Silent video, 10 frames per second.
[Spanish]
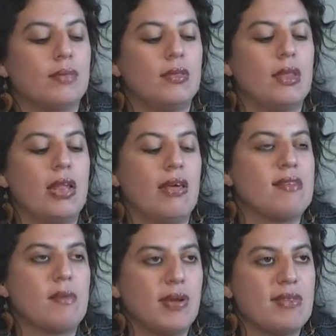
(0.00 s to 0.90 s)
de la
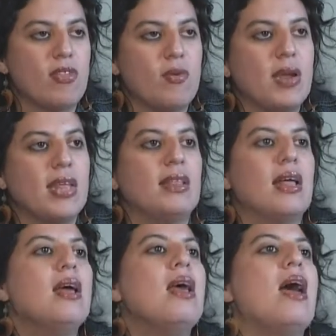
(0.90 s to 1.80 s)
desaparición de
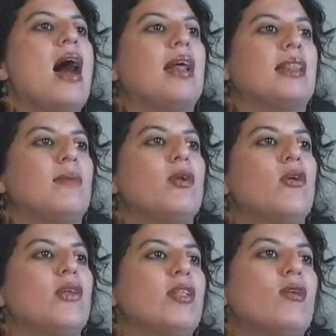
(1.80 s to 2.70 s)
Marita, a través de
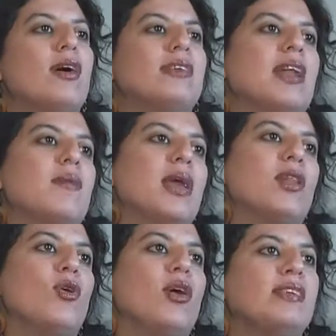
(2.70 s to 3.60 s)
los distintos allanamientos,